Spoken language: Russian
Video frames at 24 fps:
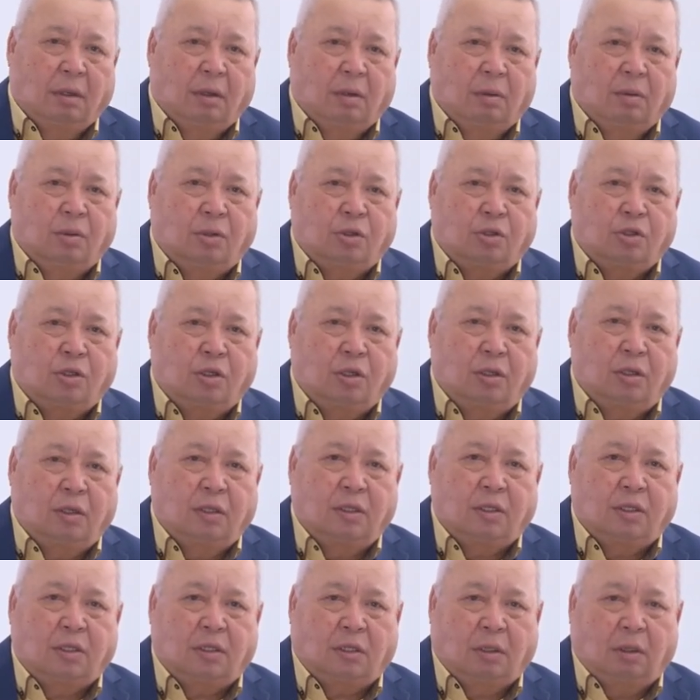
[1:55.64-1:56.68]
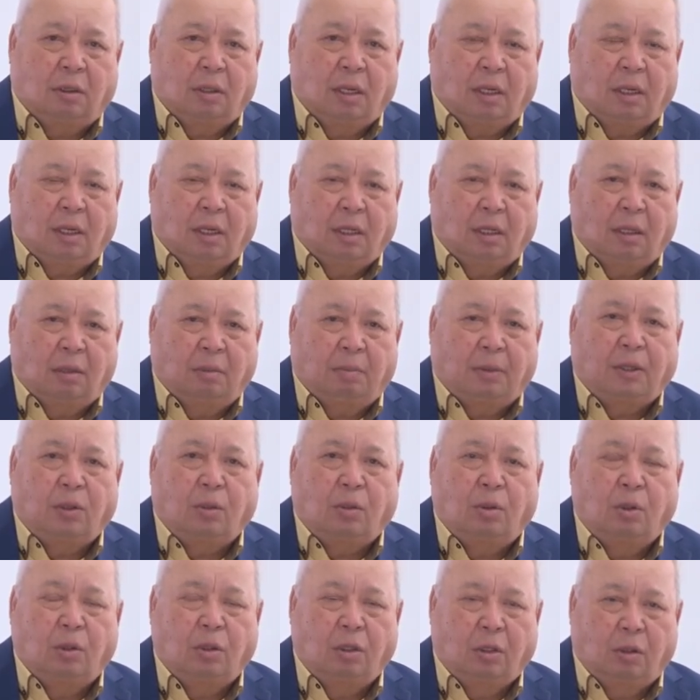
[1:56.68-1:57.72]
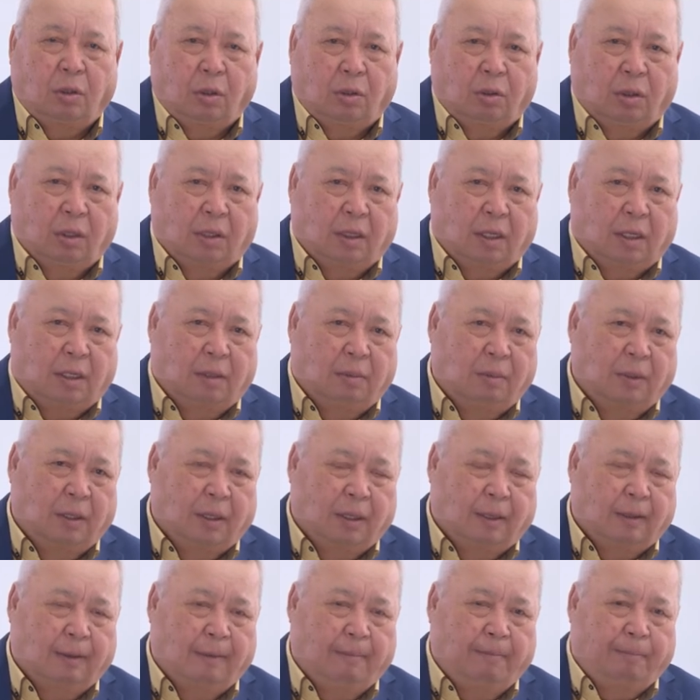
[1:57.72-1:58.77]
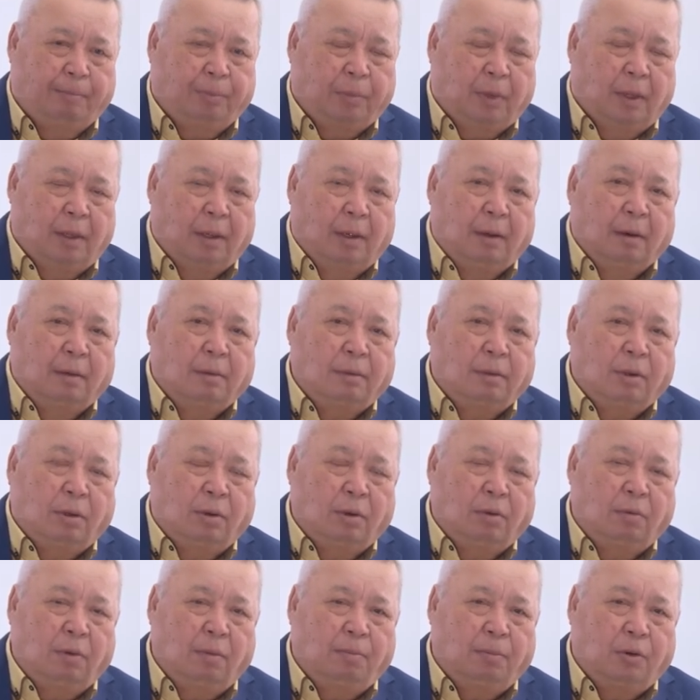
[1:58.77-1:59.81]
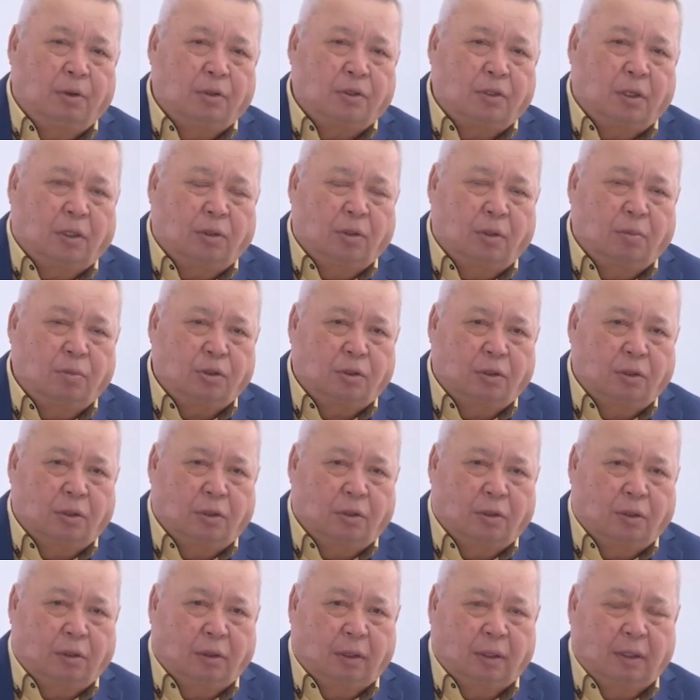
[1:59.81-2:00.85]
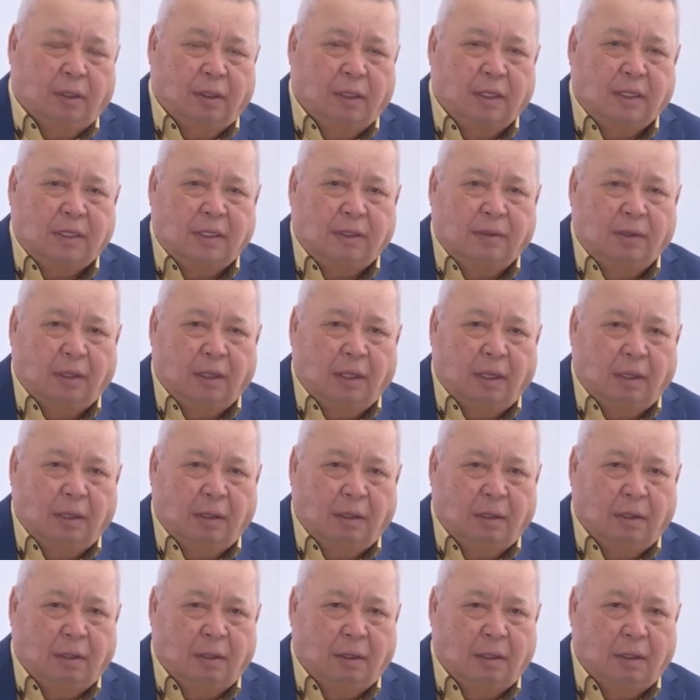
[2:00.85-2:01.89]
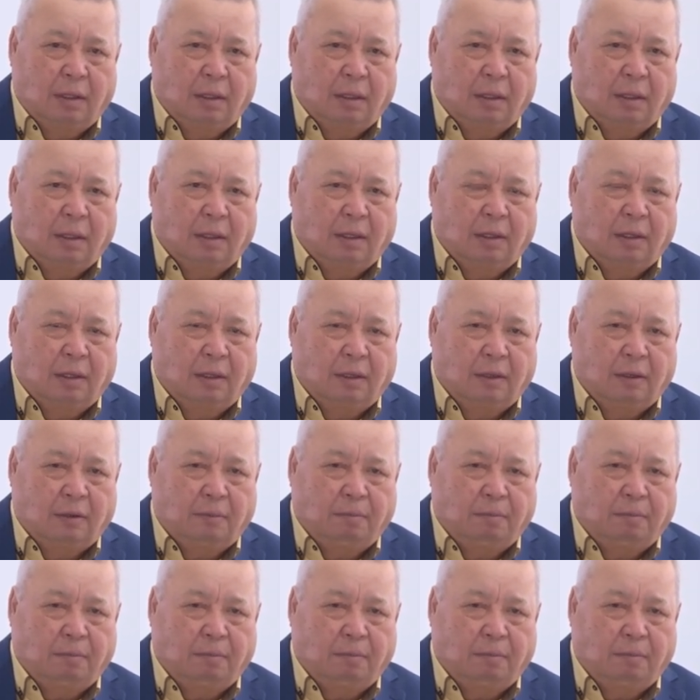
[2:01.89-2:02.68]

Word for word: уже изжил какие-то подходы другие надо менять. Второй вопрос о том, что действительно э,